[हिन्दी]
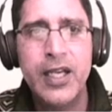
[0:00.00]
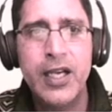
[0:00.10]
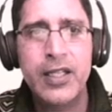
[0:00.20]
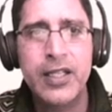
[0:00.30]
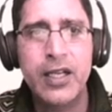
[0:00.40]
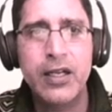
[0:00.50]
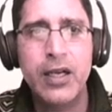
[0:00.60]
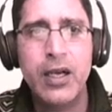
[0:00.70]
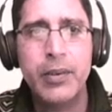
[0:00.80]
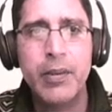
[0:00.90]
यहां तक
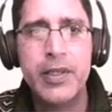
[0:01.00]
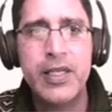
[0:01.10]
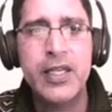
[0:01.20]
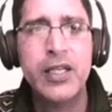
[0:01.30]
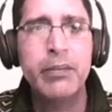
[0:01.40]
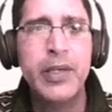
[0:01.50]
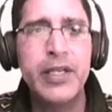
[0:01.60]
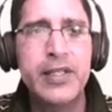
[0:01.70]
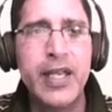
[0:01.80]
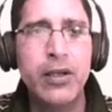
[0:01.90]
आपके पास एक
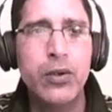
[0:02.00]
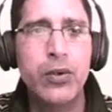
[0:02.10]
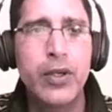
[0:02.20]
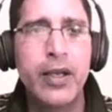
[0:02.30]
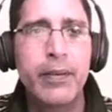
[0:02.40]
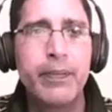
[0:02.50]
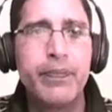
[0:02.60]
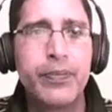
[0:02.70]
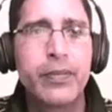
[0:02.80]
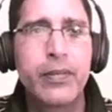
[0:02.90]
कंप्लीट साइकिल हो रहा है
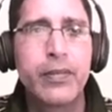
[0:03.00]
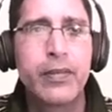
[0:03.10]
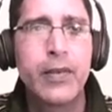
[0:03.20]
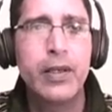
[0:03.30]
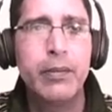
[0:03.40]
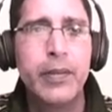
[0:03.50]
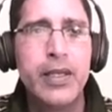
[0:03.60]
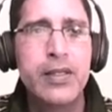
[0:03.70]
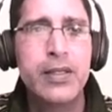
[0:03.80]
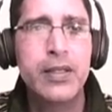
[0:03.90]

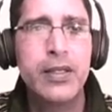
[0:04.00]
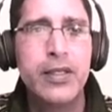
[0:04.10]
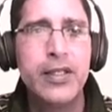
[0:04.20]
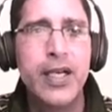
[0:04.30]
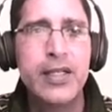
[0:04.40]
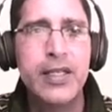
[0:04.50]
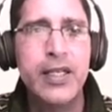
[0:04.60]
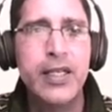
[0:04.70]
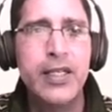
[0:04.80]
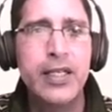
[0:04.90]
मीन्स यहां से लेके